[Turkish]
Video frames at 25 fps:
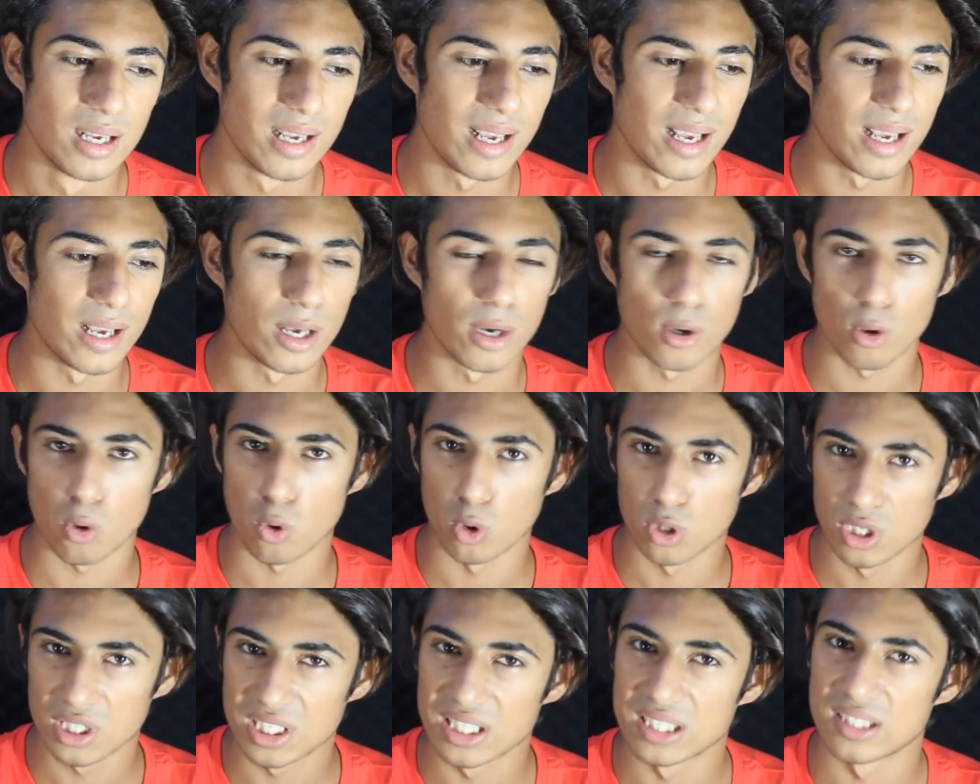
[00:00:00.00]
E,
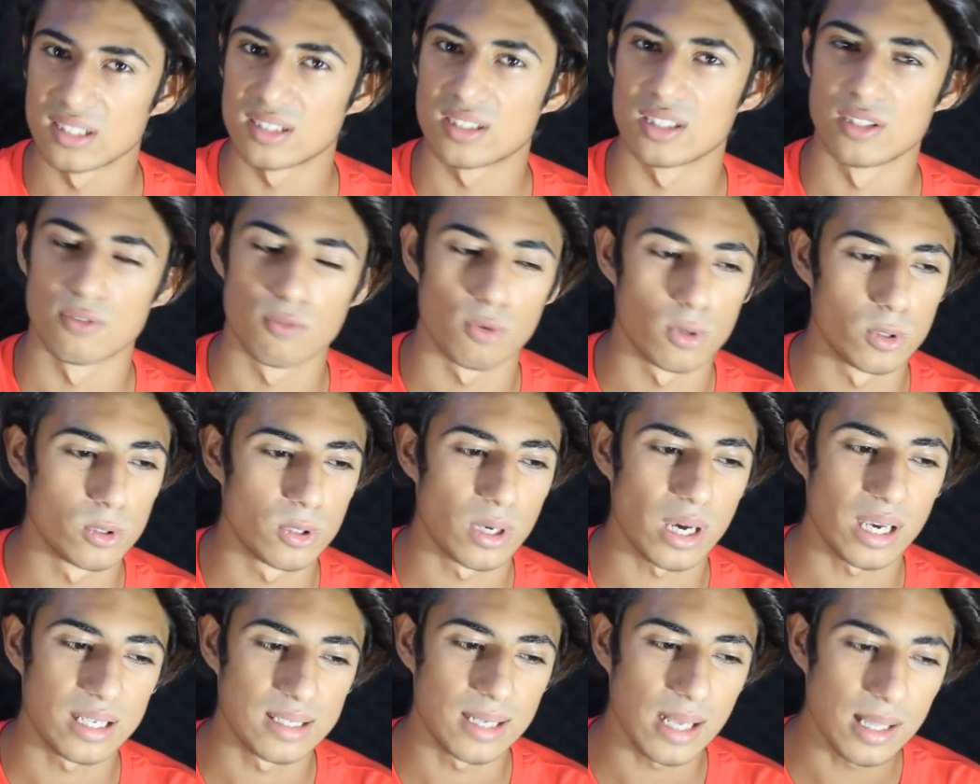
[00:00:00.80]
12. sınıf
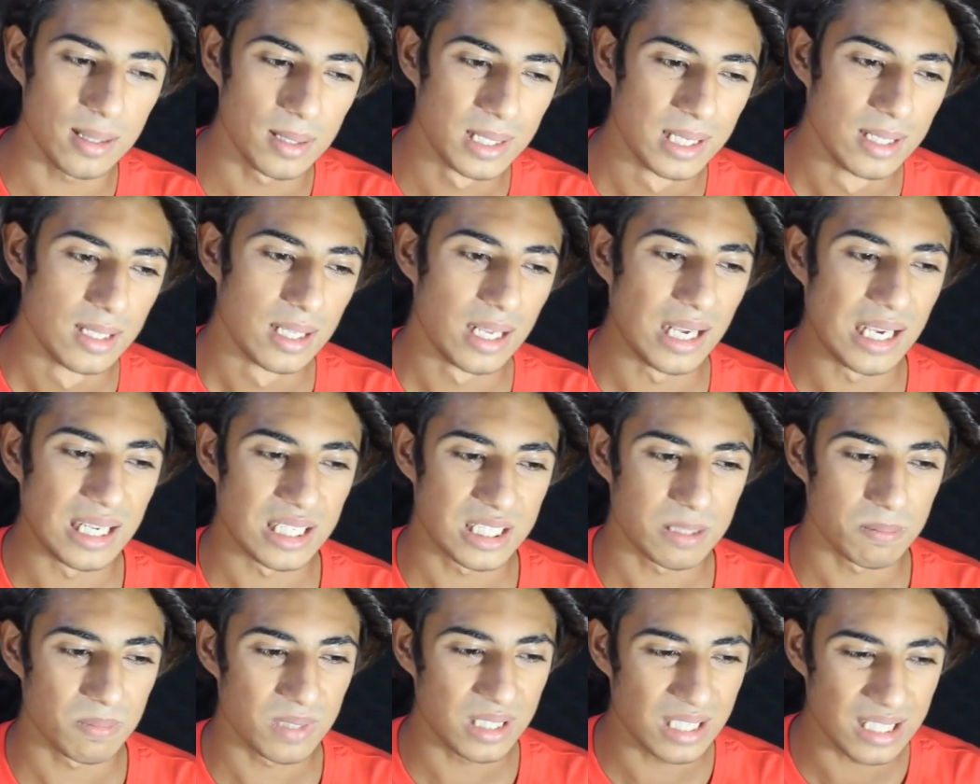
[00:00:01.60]
oluyor aynen. E,
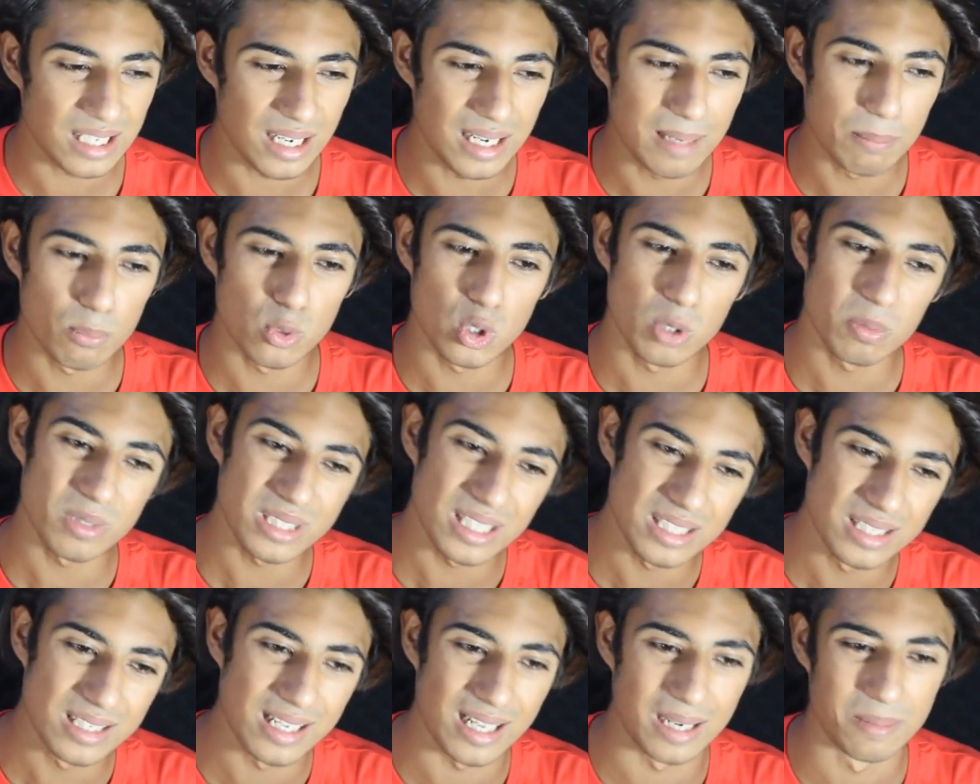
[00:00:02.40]
şimdi girelim bunu
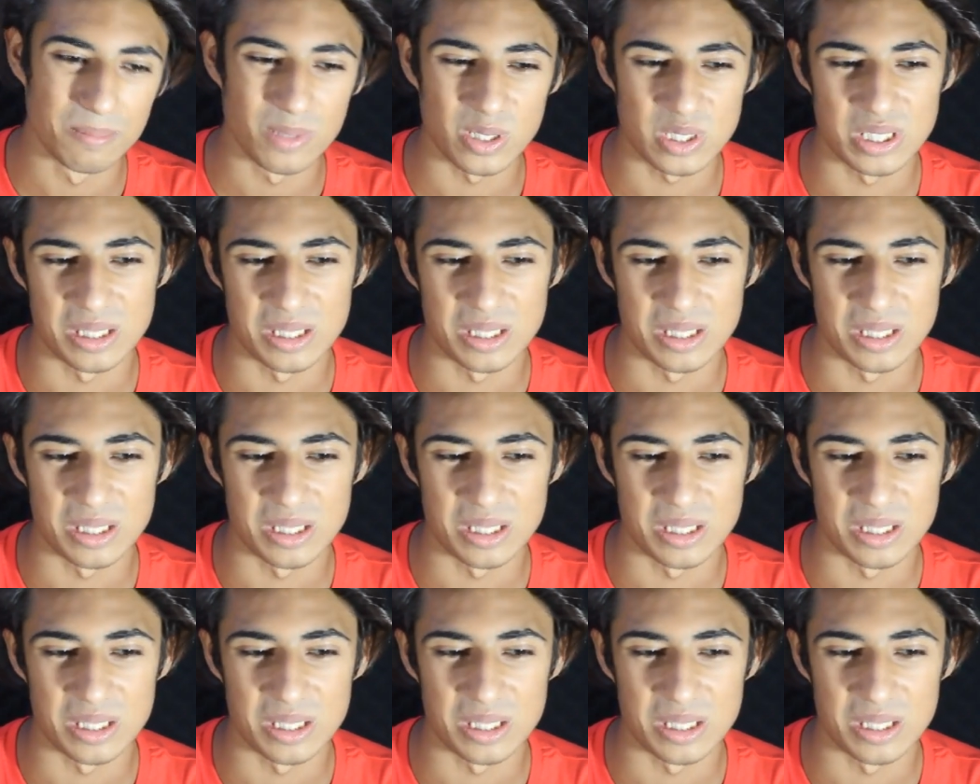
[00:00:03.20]
bir dinleyelim.